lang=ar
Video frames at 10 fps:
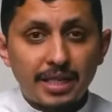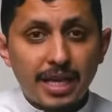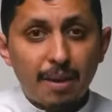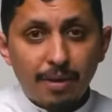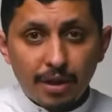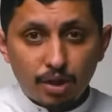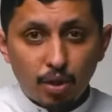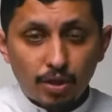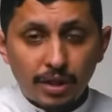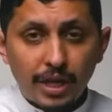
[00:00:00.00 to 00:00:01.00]
الالتهاب غير
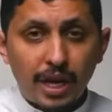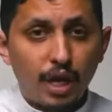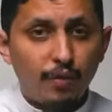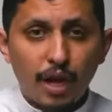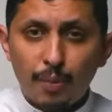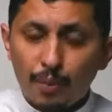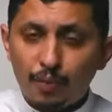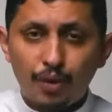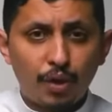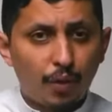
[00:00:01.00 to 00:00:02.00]
السترويديه اللي فيها
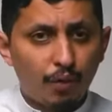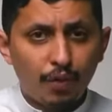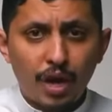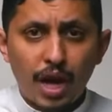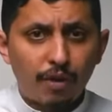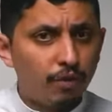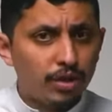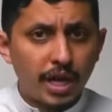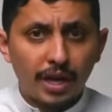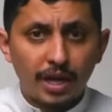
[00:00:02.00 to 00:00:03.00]
بروفين روفيناك
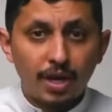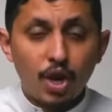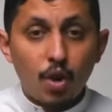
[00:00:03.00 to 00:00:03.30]
بولتارين